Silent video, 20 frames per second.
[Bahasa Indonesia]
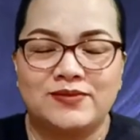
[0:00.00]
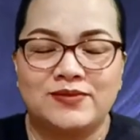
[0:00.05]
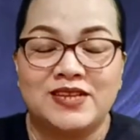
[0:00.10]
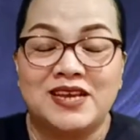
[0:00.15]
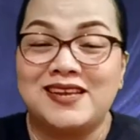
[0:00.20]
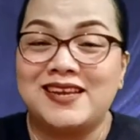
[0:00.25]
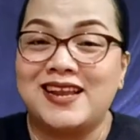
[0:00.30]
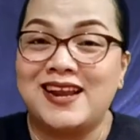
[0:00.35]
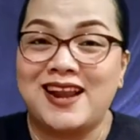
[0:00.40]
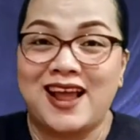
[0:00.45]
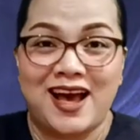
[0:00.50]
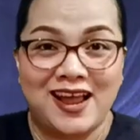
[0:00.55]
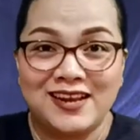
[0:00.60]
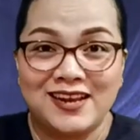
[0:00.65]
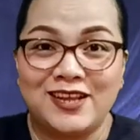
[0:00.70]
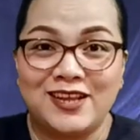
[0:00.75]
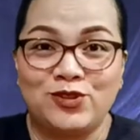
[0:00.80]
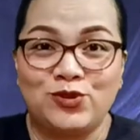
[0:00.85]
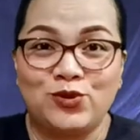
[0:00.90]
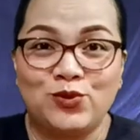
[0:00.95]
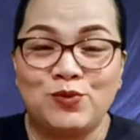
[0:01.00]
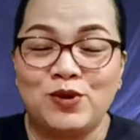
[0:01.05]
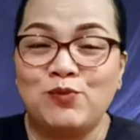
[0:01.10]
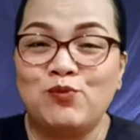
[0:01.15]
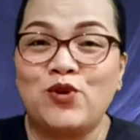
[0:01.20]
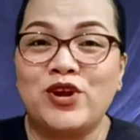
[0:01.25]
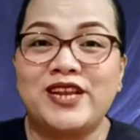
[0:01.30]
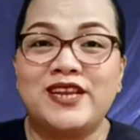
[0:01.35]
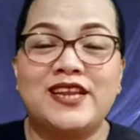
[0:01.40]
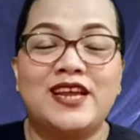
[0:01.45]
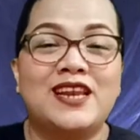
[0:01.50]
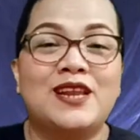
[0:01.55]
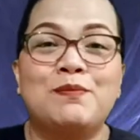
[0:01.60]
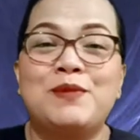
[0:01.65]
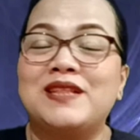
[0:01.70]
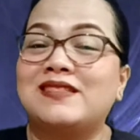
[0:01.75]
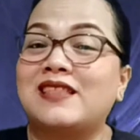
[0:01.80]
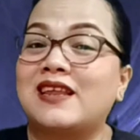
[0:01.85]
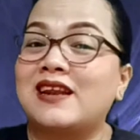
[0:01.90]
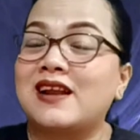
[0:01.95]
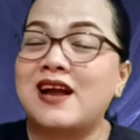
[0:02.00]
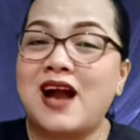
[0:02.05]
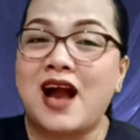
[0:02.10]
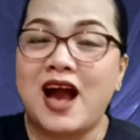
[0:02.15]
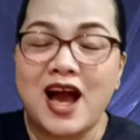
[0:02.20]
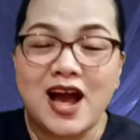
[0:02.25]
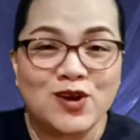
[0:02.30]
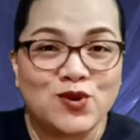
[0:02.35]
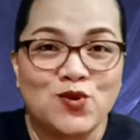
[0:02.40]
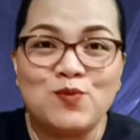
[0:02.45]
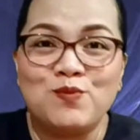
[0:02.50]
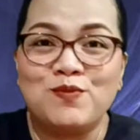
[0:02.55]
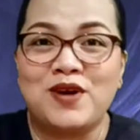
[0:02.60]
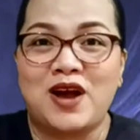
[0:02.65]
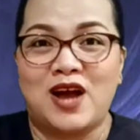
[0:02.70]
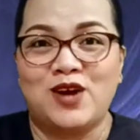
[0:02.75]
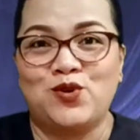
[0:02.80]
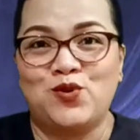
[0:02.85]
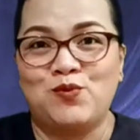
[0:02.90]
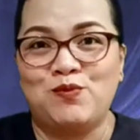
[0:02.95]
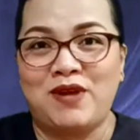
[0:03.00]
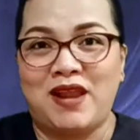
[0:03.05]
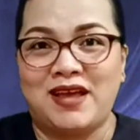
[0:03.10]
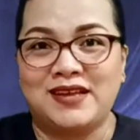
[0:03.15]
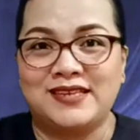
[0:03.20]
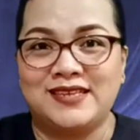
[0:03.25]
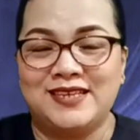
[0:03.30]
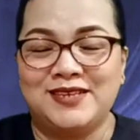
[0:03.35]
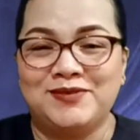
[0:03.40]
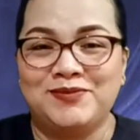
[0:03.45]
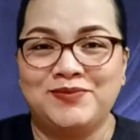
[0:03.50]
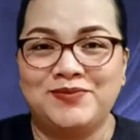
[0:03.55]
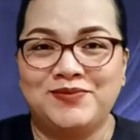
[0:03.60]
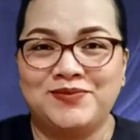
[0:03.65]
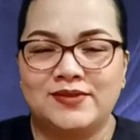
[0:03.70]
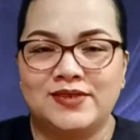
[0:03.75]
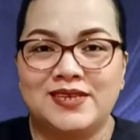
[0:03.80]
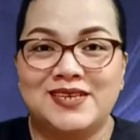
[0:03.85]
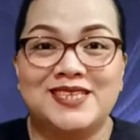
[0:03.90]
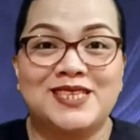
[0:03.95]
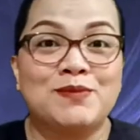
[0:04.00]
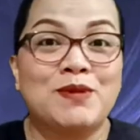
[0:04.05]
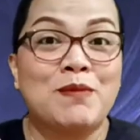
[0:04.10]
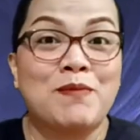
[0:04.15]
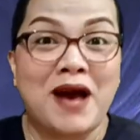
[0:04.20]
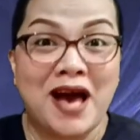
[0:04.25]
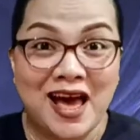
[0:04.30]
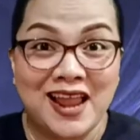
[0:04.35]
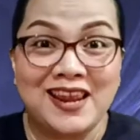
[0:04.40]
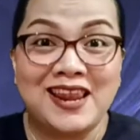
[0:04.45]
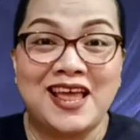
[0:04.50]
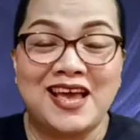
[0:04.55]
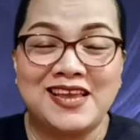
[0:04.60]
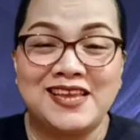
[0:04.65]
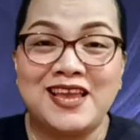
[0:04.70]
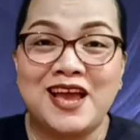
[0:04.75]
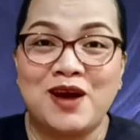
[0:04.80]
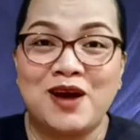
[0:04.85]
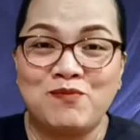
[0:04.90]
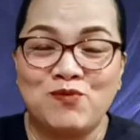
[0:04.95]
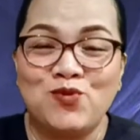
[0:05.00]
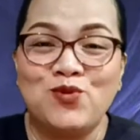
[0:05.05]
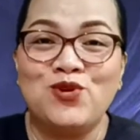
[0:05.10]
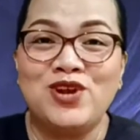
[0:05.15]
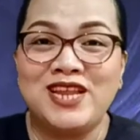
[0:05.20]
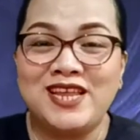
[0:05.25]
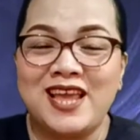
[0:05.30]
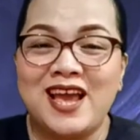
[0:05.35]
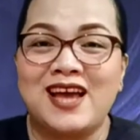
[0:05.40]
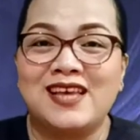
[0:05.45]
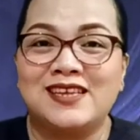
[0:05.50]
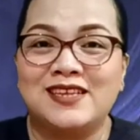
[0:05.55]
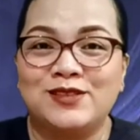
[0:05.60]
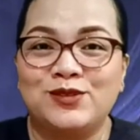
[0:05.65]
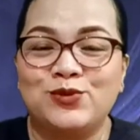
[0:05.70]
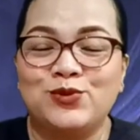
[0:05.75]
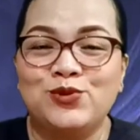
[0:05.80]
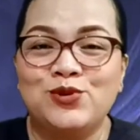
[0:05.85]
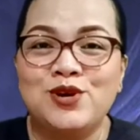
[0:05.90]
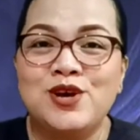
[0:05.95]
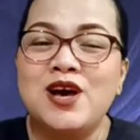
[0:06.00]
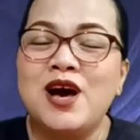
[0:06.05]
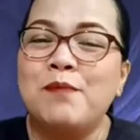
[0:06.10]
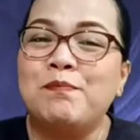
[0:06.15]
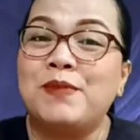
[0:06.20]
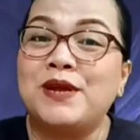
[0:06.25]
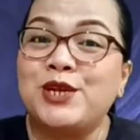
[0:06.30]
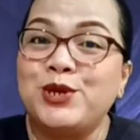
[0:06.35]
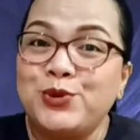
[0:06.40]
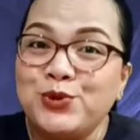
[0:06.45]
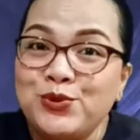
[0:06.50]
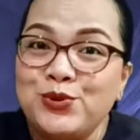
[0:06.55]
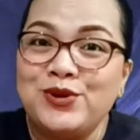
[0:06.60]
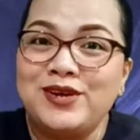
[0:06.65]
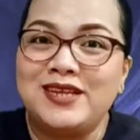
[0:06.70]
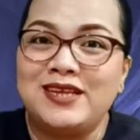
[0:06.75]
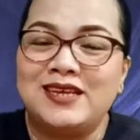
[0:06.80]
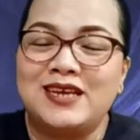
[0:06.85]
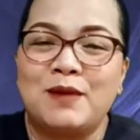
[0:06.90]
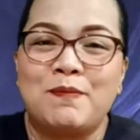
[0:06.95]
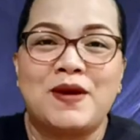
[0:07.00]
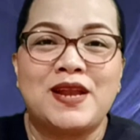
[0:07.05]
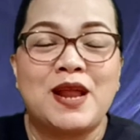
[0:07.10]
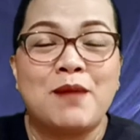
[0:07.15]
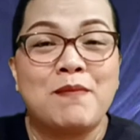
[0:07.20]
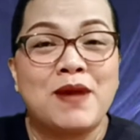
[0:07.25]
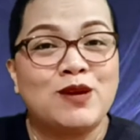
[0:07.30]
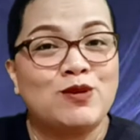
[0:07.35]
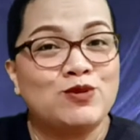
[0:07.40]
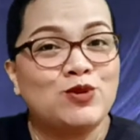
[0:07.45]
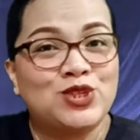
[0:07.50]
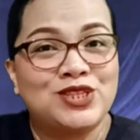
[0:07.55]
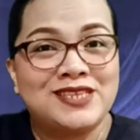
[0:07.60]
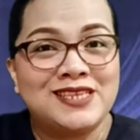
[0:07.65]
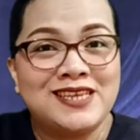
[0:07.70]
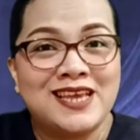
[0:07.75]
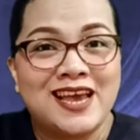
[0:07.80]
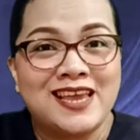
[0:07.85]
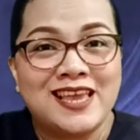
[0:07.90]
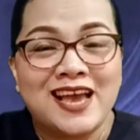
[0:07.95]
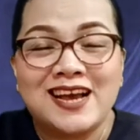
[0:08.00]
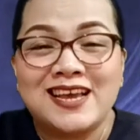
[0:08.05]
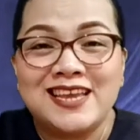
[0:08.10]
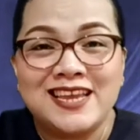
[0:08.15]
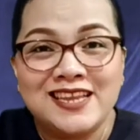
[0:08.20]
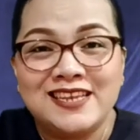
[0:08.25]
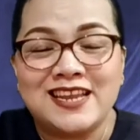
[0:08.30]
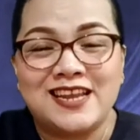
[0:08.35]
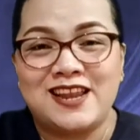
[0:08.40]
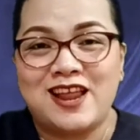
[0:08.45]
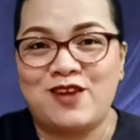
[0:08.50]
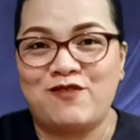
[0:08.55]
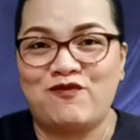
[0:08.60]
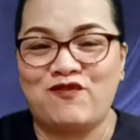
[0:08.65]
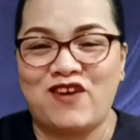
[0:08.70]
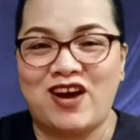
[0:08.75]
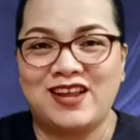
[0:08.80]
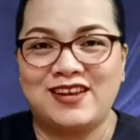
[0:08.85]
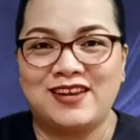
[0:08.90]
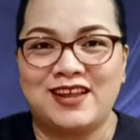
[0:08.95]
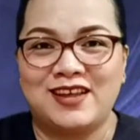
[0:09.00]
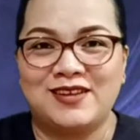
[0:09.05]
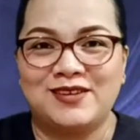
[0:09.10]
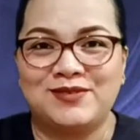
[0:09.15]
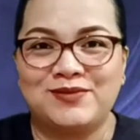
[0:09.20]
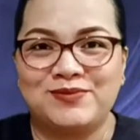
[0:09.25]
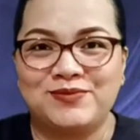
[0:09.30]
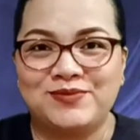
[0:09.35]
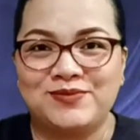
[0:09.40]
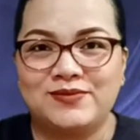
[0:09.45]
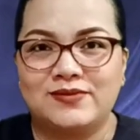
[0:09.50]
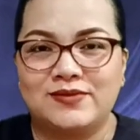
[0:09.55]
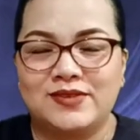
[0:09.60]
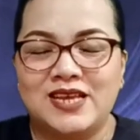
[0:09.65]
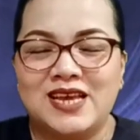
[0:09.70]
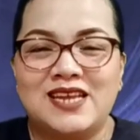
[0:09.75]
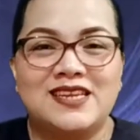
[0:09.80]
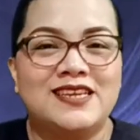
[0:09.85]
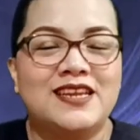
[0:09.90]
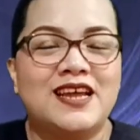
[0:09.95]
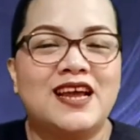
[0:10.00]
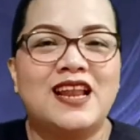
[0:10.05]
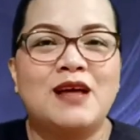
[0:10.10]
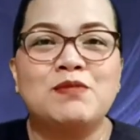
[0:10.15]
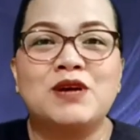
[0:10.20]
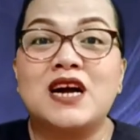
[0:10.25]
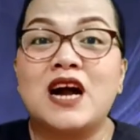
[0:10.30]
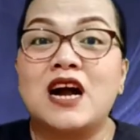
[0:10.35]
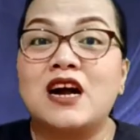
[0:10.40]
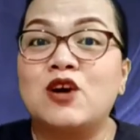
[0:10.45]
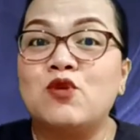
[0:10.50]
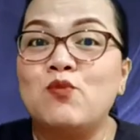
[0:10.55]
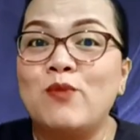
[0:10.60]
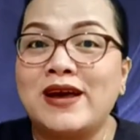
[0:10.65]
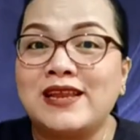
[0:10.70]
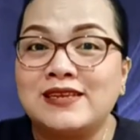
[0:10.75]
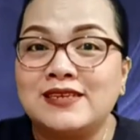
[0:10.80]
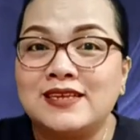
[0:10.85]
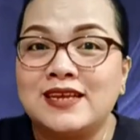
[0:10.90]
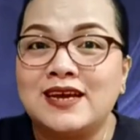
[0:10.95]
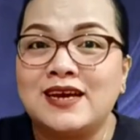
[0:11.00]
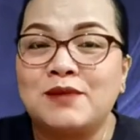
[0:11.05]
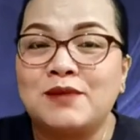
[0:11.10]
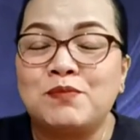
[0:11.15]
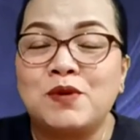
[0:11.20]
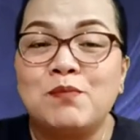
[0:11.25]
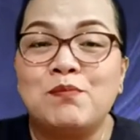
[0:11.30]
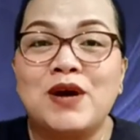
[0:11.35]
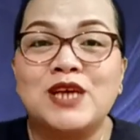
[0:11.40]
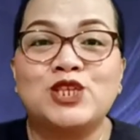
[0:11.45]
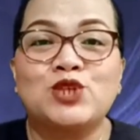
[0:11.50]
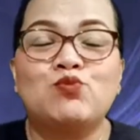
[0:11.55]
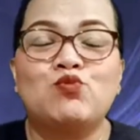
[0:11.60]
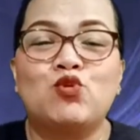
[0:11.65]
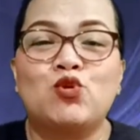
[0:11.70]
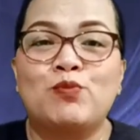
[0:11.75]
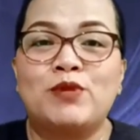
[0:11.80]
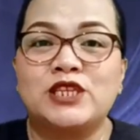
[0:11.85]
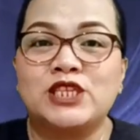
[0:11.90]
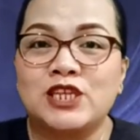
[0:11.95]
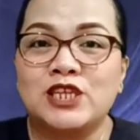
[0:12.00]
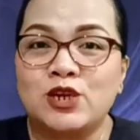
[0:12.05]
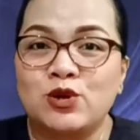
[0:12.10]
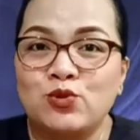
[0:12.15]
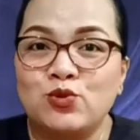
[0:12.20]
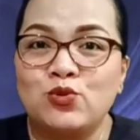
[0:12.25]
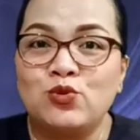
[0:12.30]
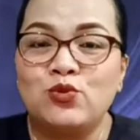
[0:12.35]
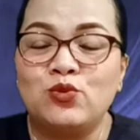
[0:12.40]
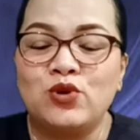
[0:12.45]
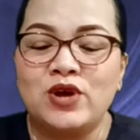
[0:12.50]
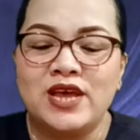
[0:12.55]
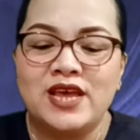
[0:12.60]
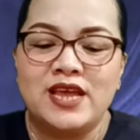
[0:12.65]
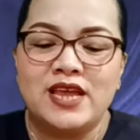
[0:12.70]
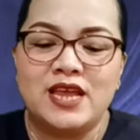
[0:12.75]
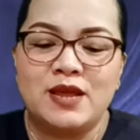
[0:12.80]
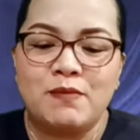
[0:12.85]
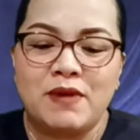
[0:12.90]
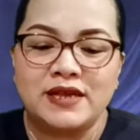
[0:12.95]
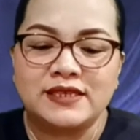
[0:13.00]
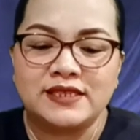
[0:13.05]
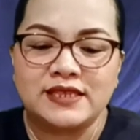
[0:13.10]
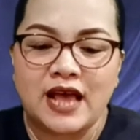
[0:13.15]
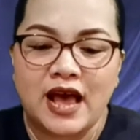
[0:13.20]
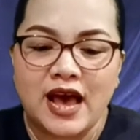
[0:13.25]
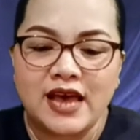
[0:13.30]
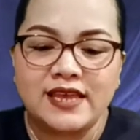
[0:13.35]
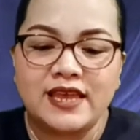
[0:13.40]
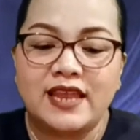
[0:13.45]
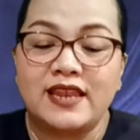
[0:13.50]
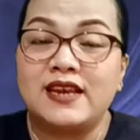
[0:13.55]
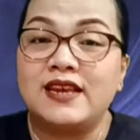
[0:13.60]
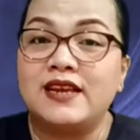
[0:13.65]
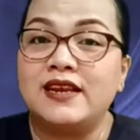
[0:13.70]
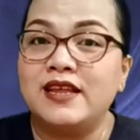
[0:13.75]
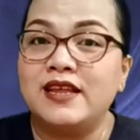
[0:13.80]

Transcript: Dan hal itu membuat dia lebih terkagum-kagum lagi. Sebab Allah yang mulia itu peduli kepada manusia yang hina dan fana. Di dalam kekagumannya pemasmur berseru Ibas ayat 5